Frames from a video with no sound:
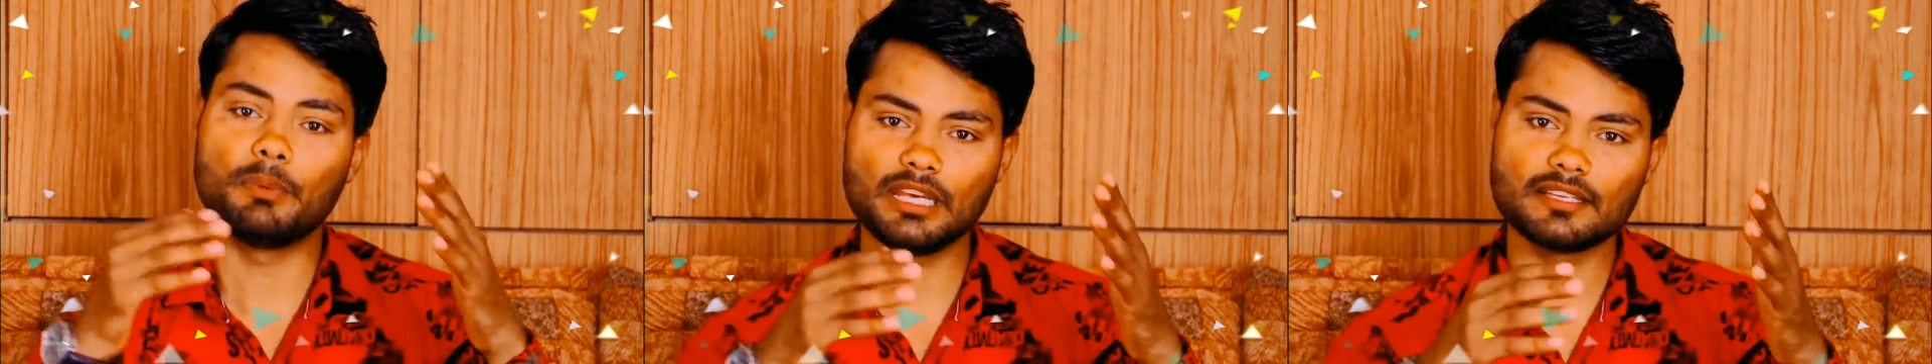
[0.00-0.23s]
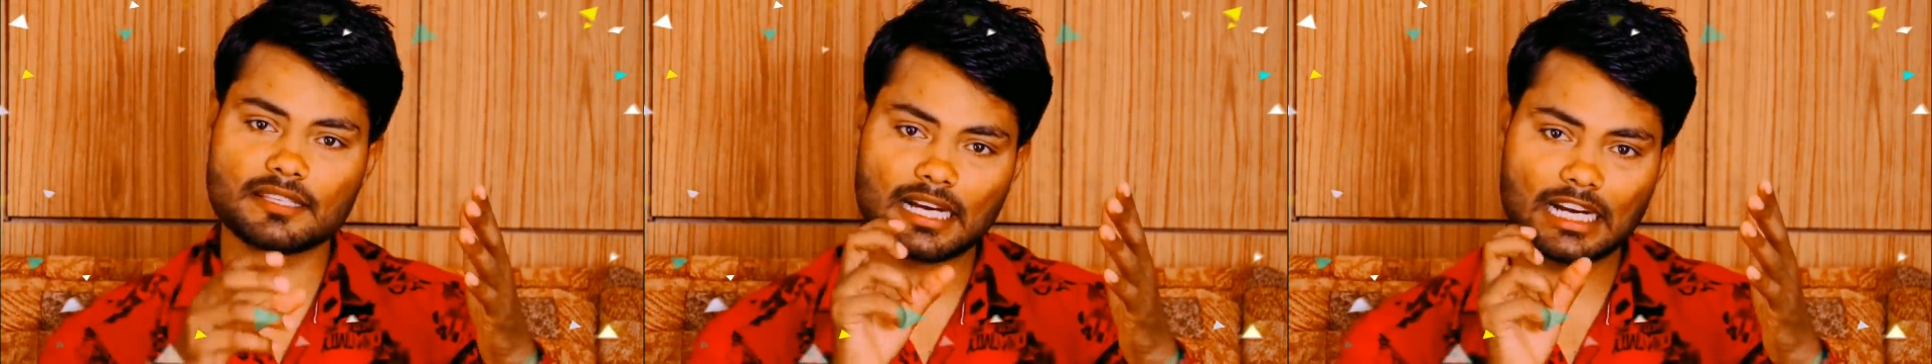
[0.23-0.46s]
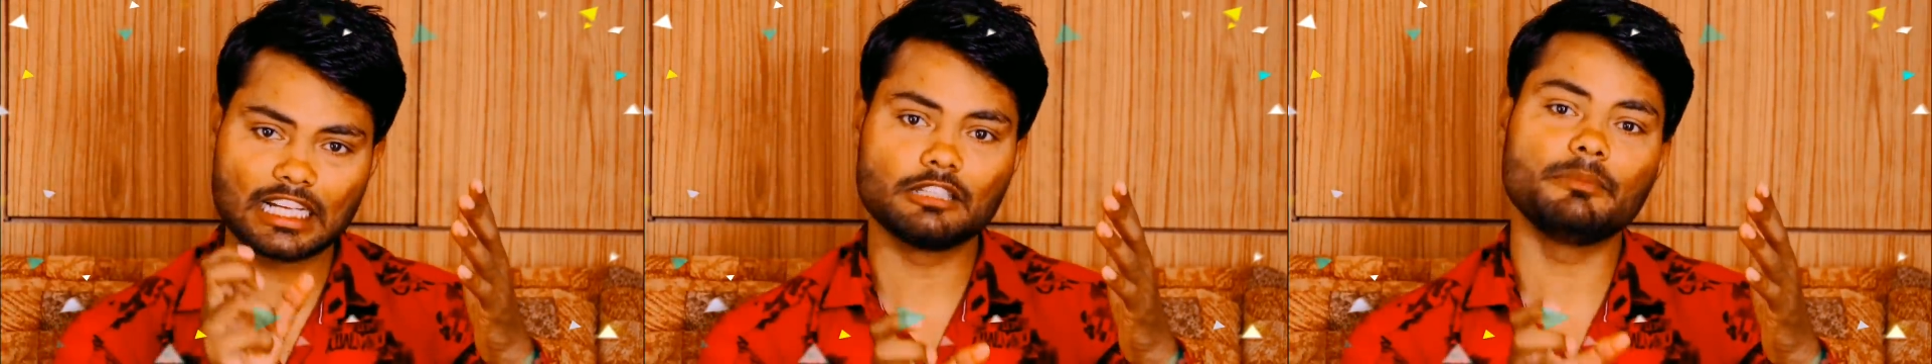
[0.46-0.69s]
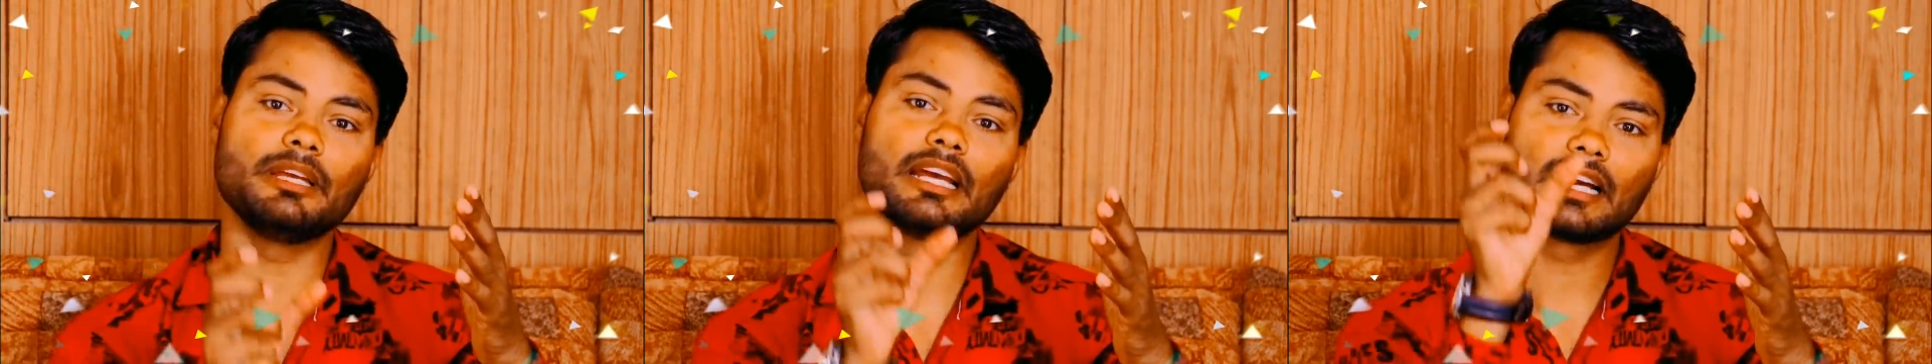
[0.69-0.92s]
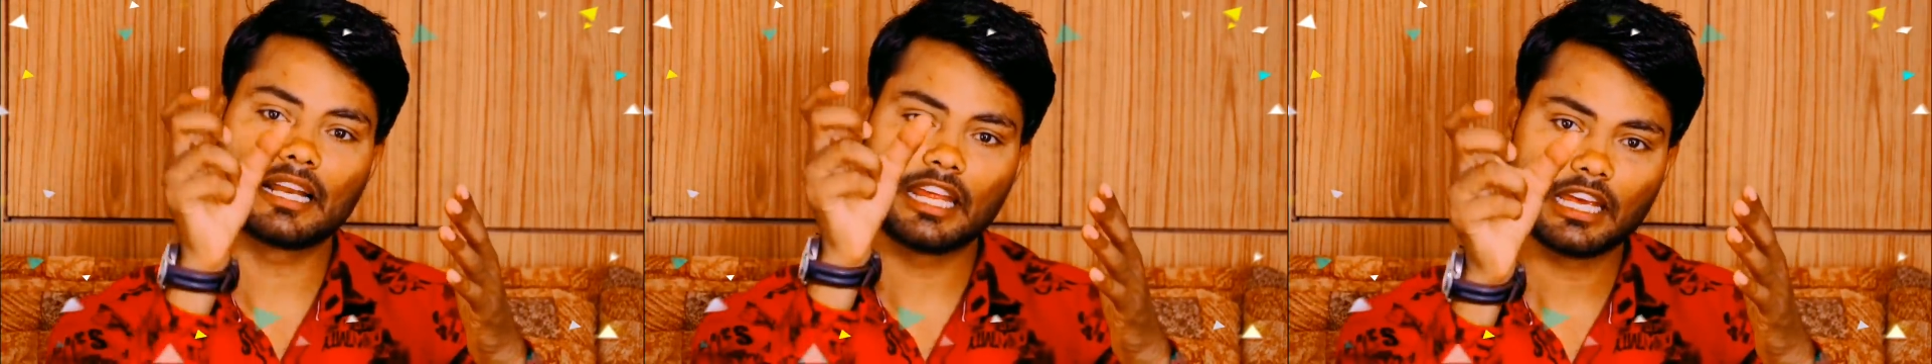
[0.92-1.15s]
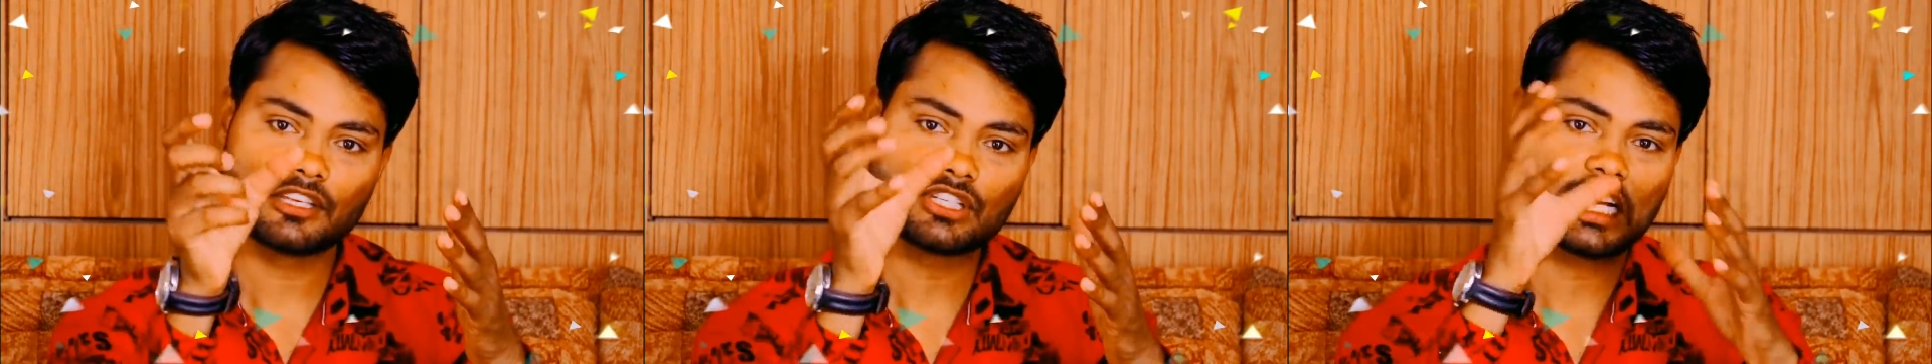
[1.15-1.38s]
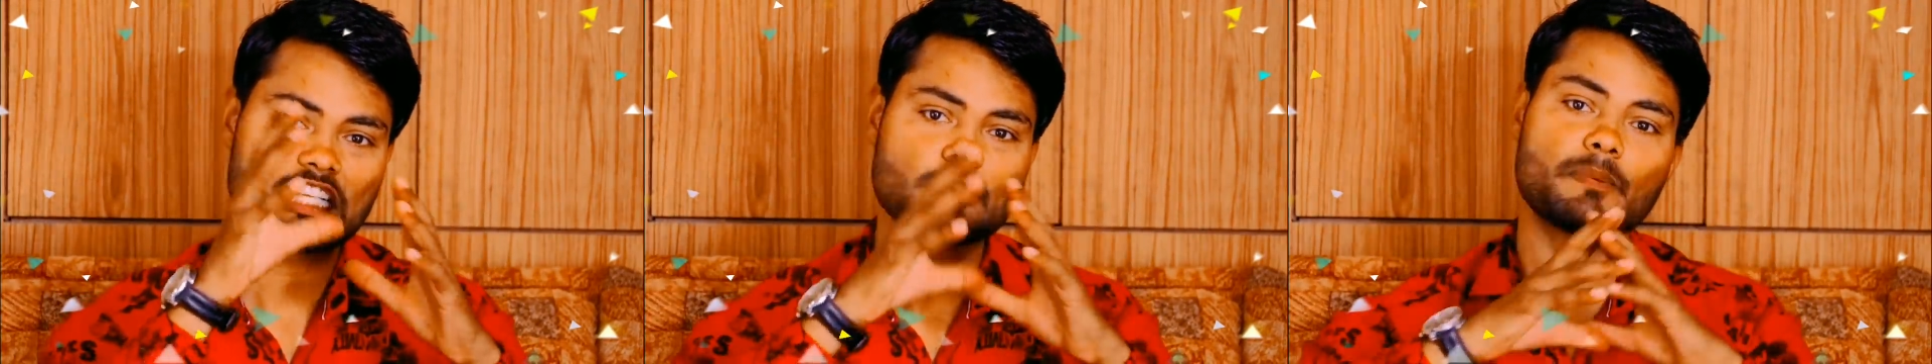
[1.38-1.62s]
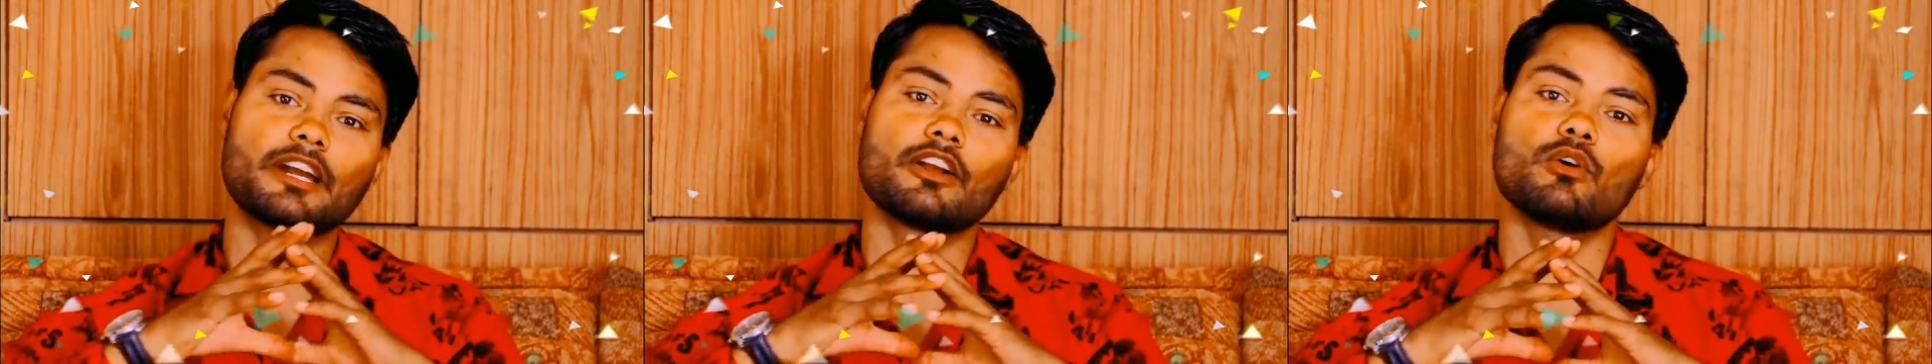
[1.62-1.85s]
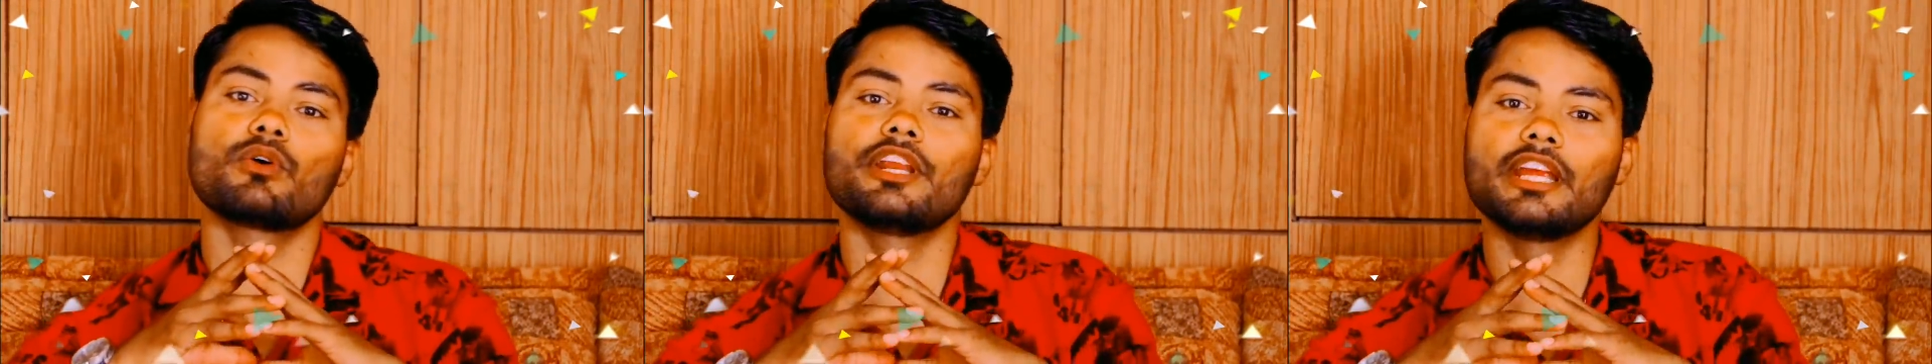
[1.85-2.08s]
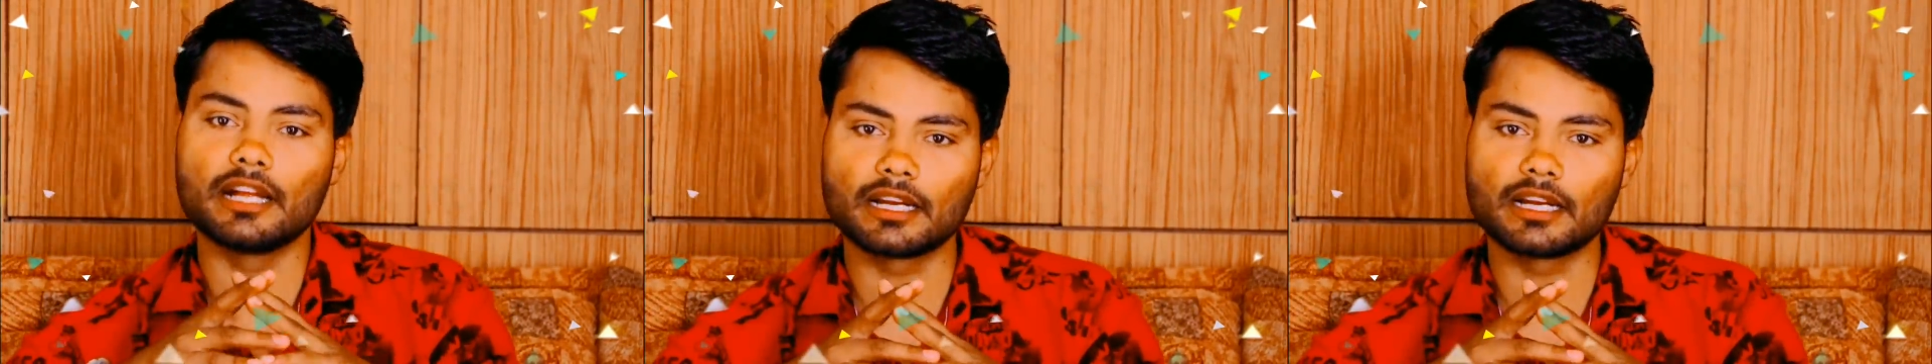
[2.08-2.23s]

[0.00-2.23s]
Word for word: 20 आदमी अगर एक जहाज पर नौकरी